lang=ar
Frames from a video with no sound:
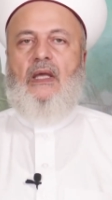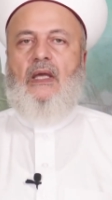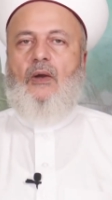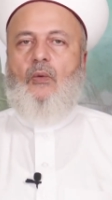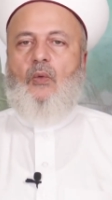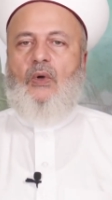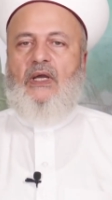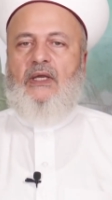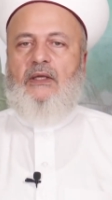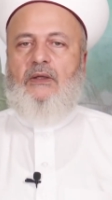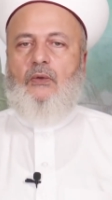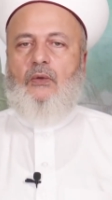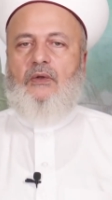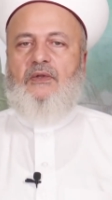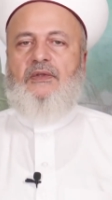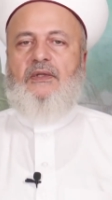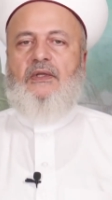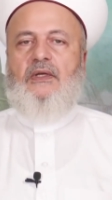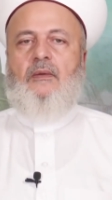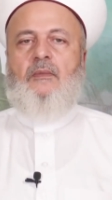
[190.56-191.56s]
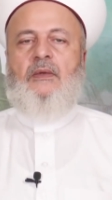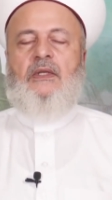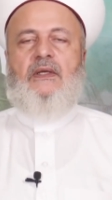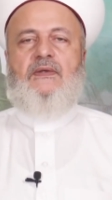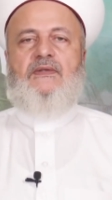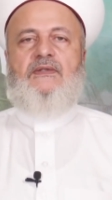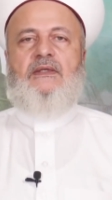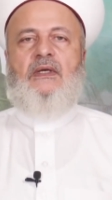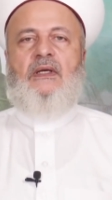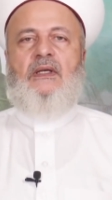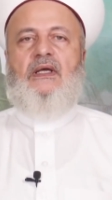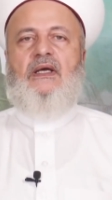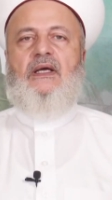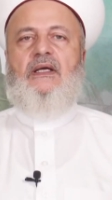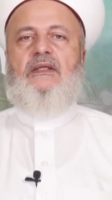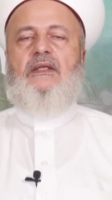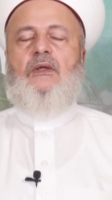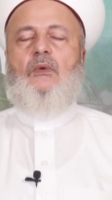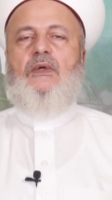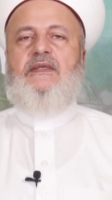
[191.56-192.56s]
وأن يكثر من الصلاة
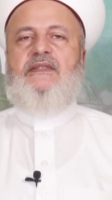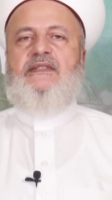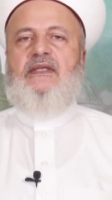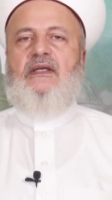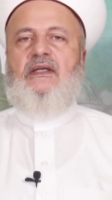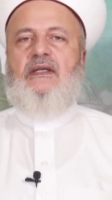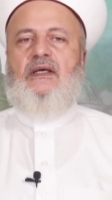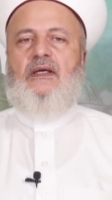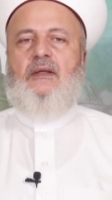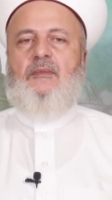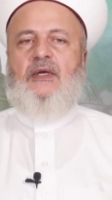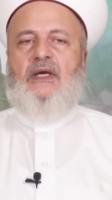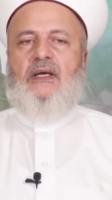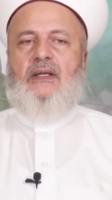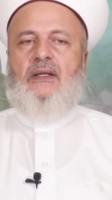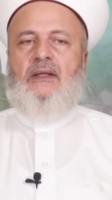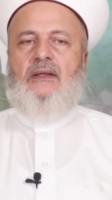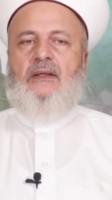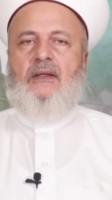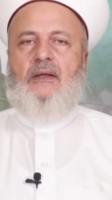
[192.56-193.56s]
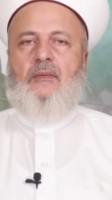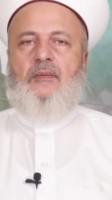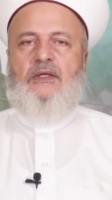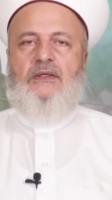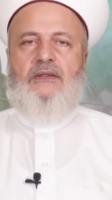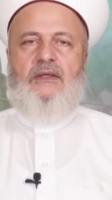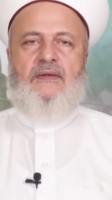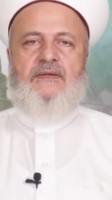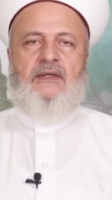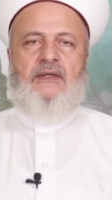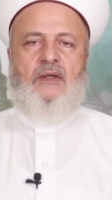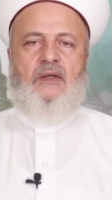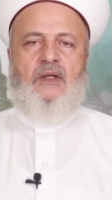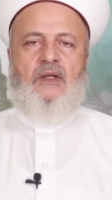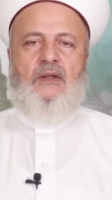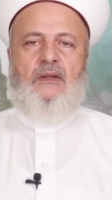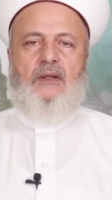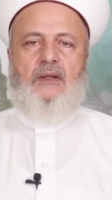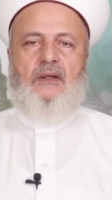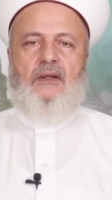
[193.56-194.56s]
والسلام على النبي صلى
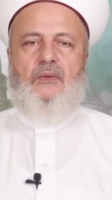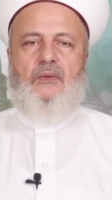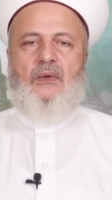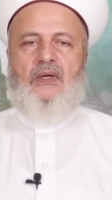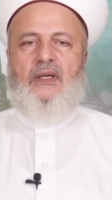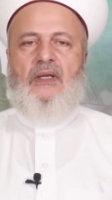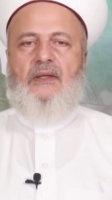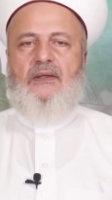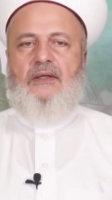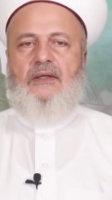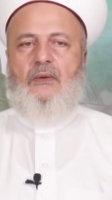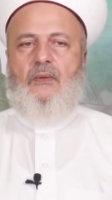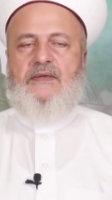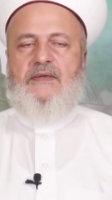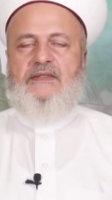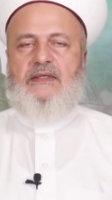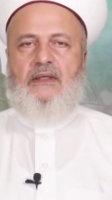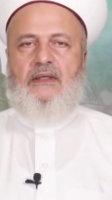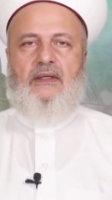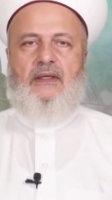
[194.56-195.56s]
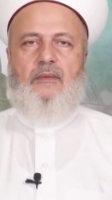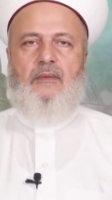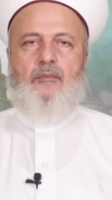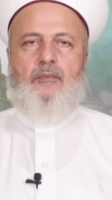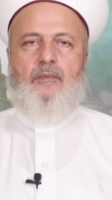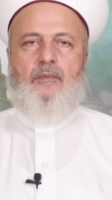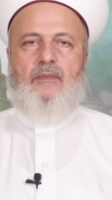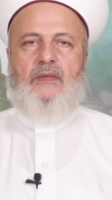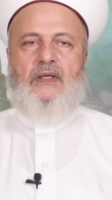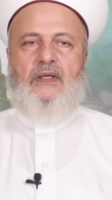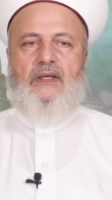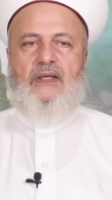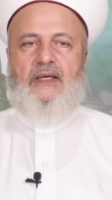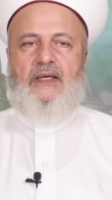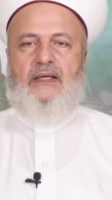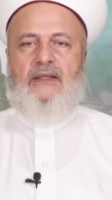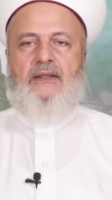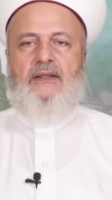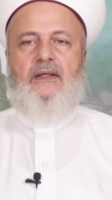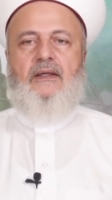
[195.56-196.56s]
الله عليه وسلم
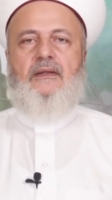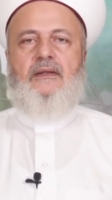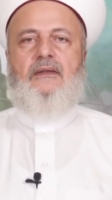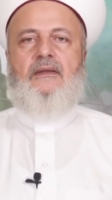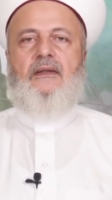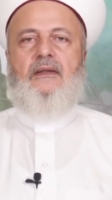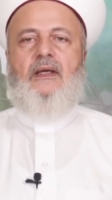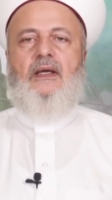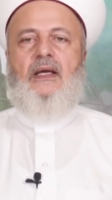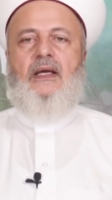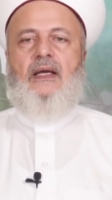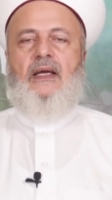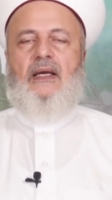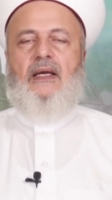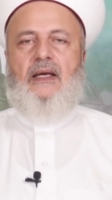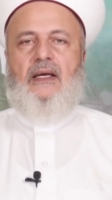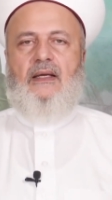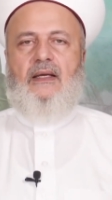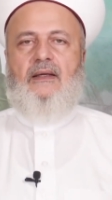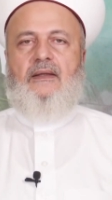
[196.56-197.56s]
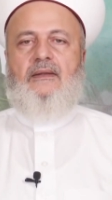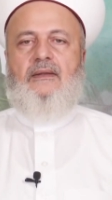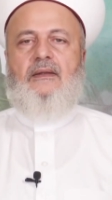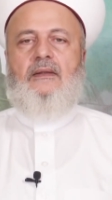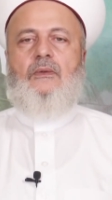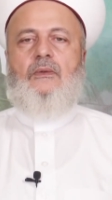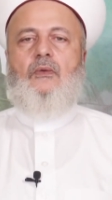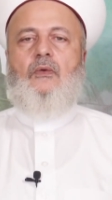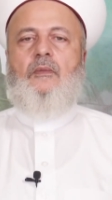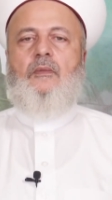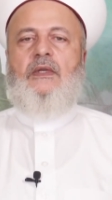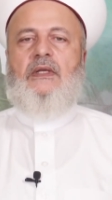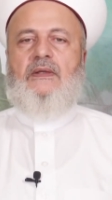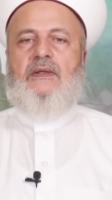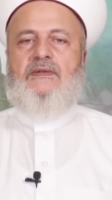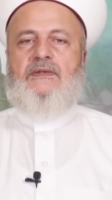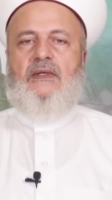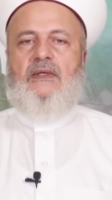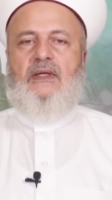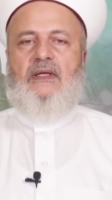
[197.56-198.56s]
لحديث أكثروا من
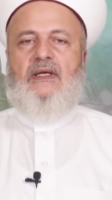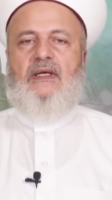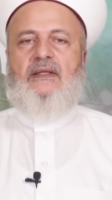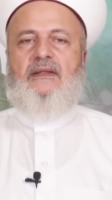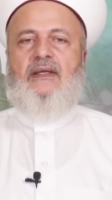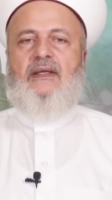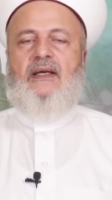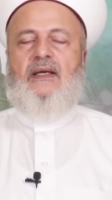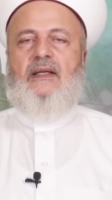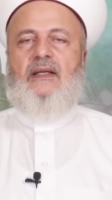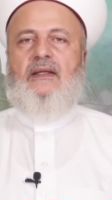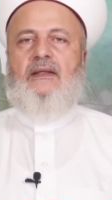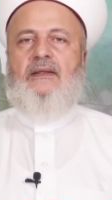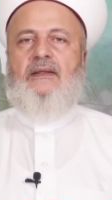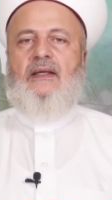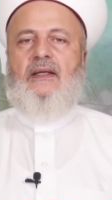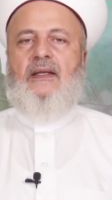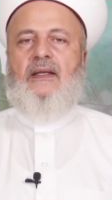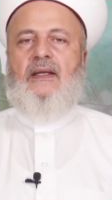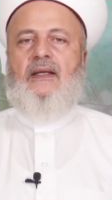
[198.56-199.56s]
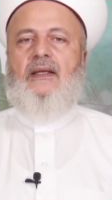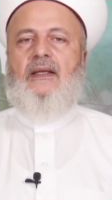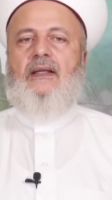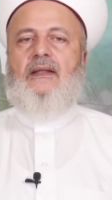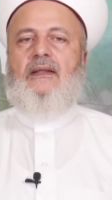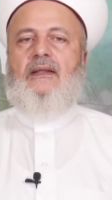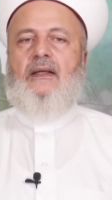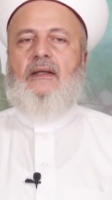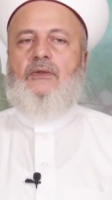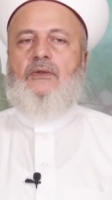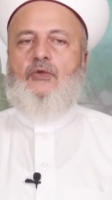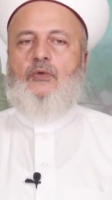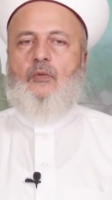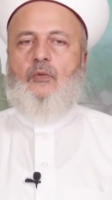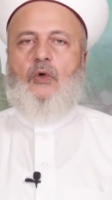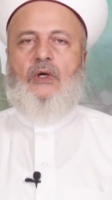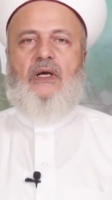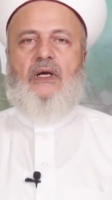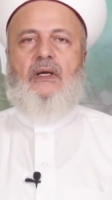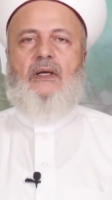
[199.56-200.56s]
الصلاة علي ليلة
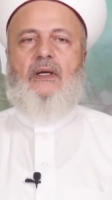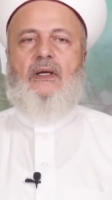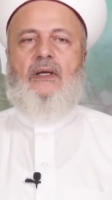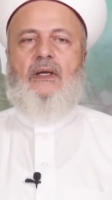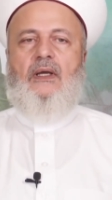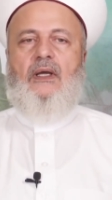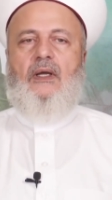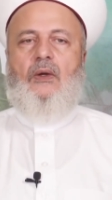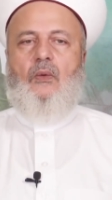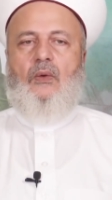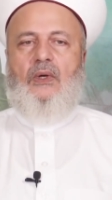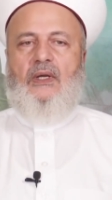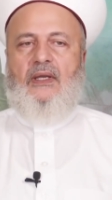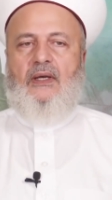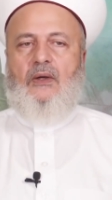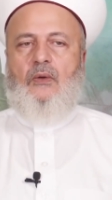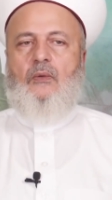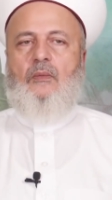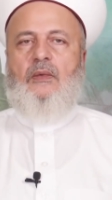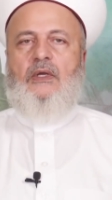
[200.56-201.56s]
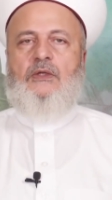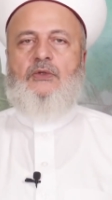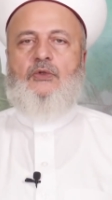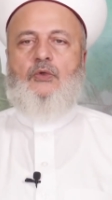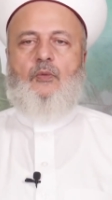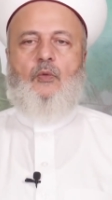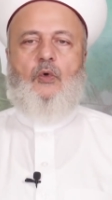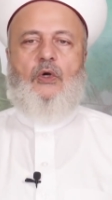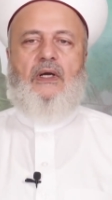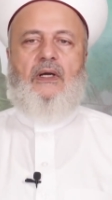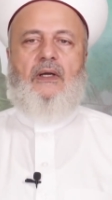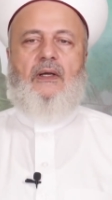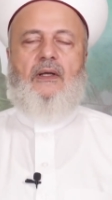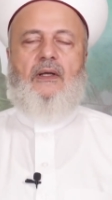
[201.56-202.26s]
الجمعة ويوم الجمعة